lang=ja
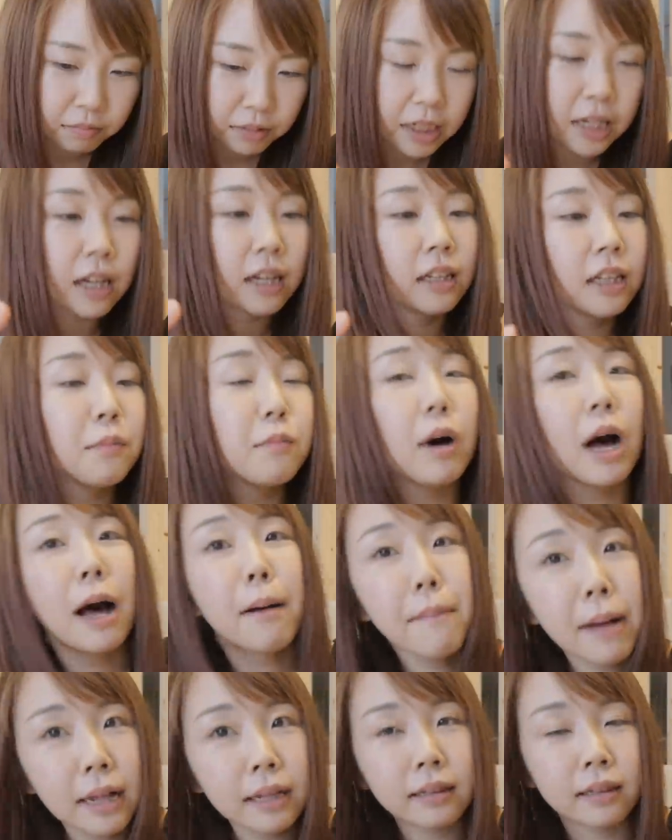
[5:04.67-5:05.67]
なんかでも
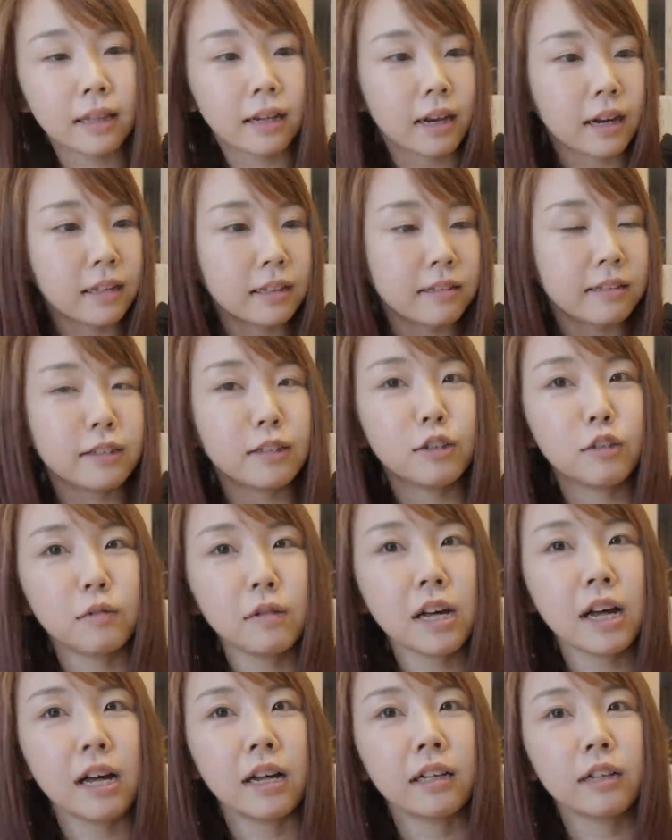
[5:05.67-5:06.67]
甘って感じるの
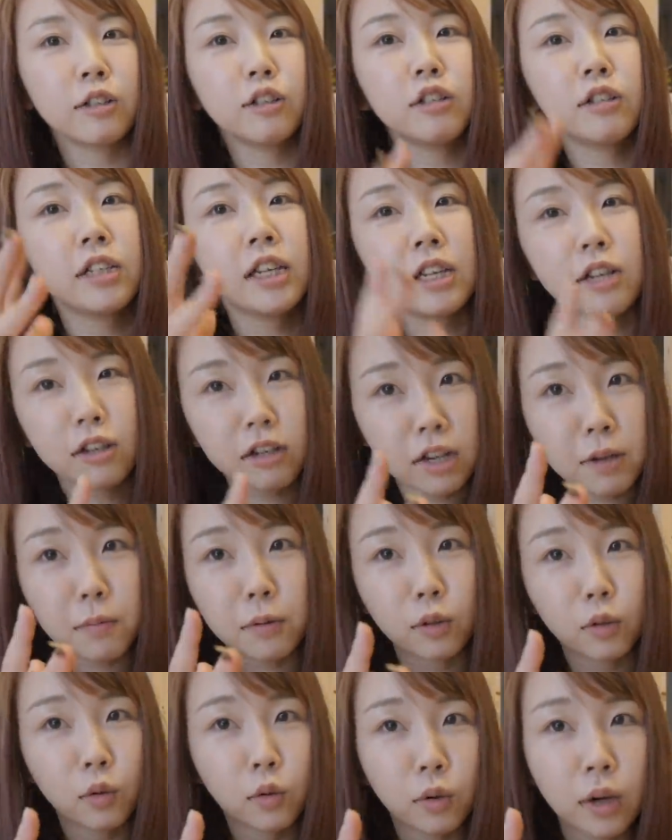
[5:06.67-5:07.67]
は
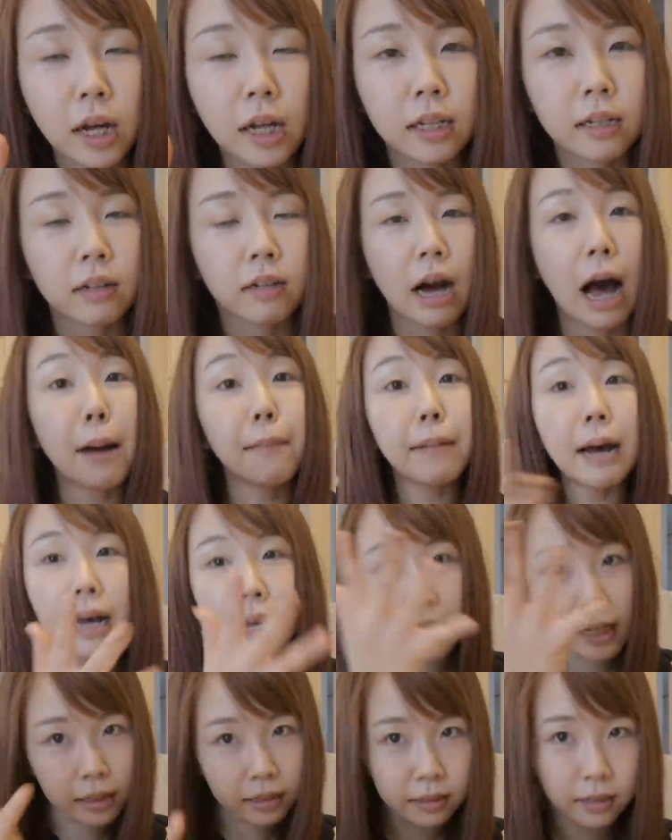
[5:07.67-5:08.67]
クッキークリームの方が
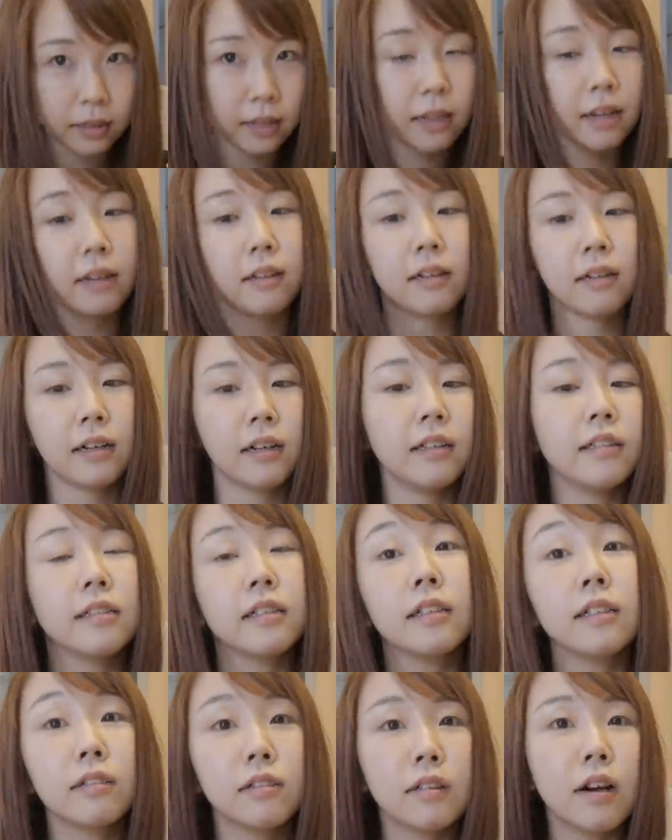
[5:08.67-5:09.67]
甘いって感
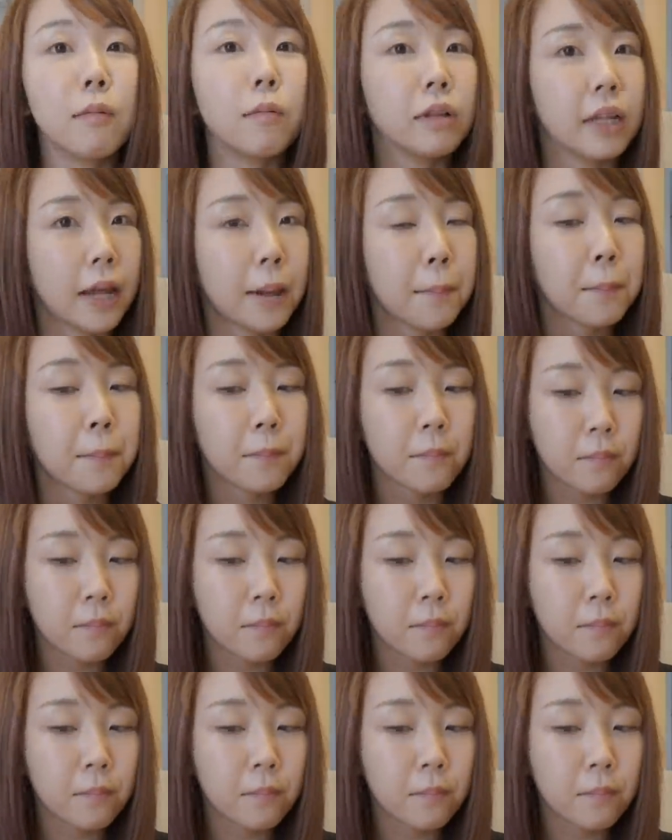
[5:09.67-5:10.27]
じがするかもね